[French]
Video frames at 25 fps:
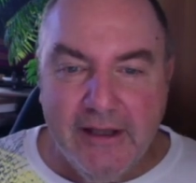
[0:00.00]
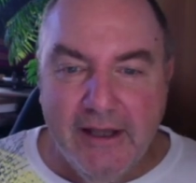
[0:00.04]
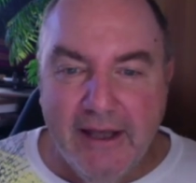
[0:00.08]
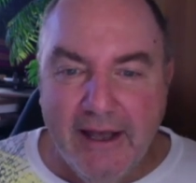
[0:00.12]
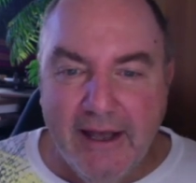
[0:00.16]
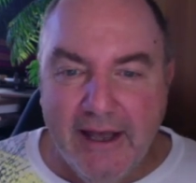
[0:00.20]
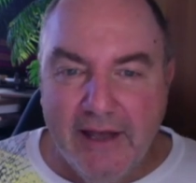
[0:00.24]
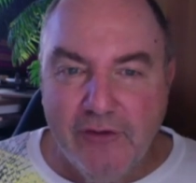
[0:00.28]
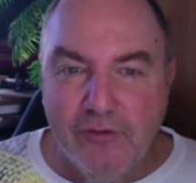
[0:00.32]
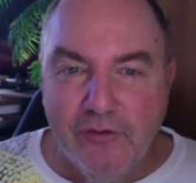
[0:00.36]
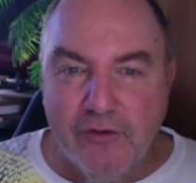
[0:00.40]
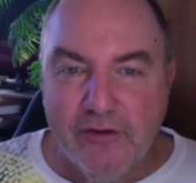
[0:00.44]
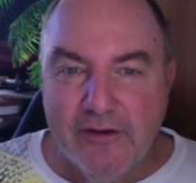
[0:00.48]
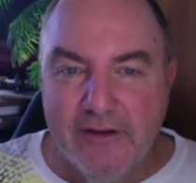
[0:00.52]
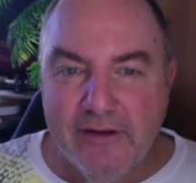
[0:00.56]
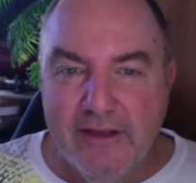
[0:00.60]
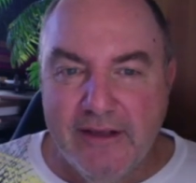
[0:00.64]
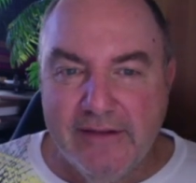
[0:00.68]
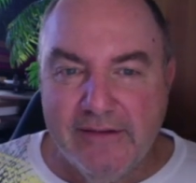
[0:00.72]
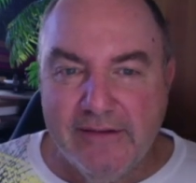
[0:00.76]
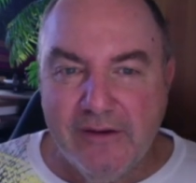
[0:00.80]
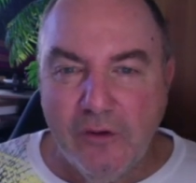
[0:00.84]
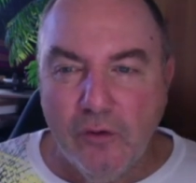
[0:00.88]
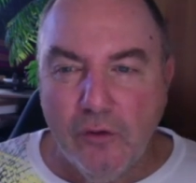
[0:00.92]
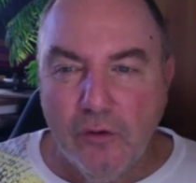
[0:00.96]
Hein, donc, et,
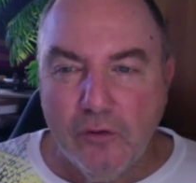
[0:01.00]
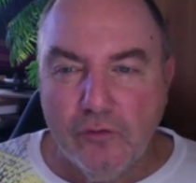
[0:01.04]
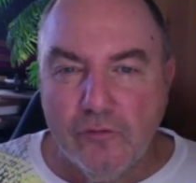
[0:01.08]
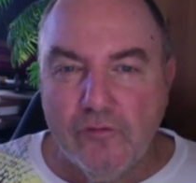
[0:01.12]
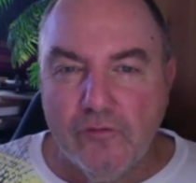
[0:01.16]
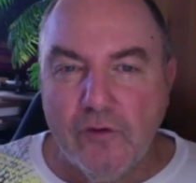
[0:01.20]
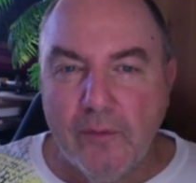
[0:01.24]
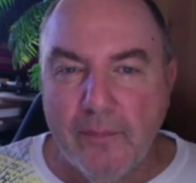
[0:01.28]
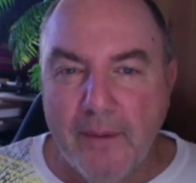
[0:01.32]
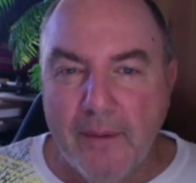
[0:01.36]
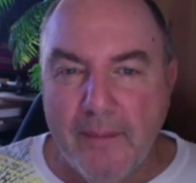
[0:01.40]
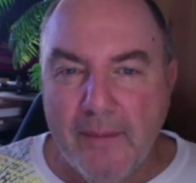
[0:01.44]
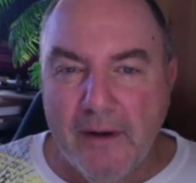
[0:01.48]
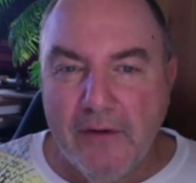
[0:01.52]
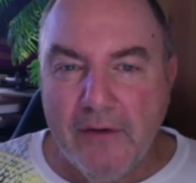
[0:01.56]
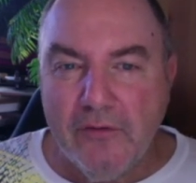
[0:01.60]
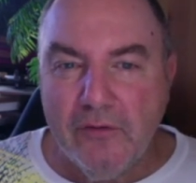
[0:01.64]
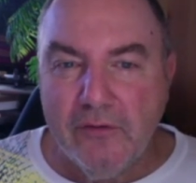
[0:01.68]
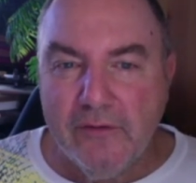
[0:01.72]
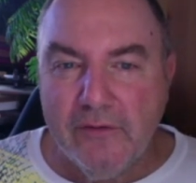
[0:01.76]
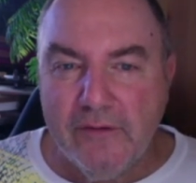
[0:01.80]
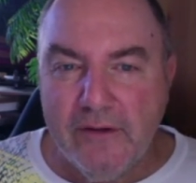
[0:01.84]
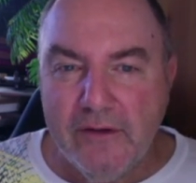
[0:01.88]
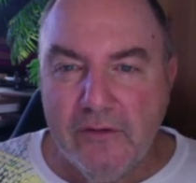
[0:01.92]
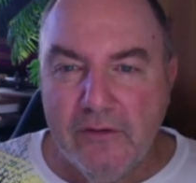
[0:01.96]
ça, on le retrouve dans pas mal de
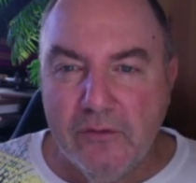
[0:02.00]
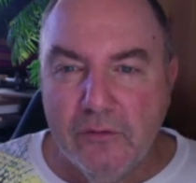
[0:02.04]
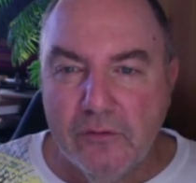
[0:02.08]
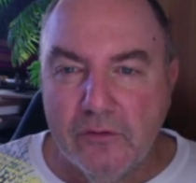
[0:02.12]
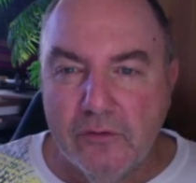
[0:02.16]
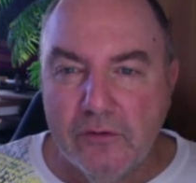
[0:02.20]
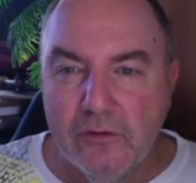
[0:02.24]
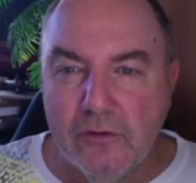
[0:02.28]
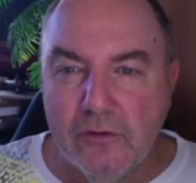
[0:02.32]
signes. Donc,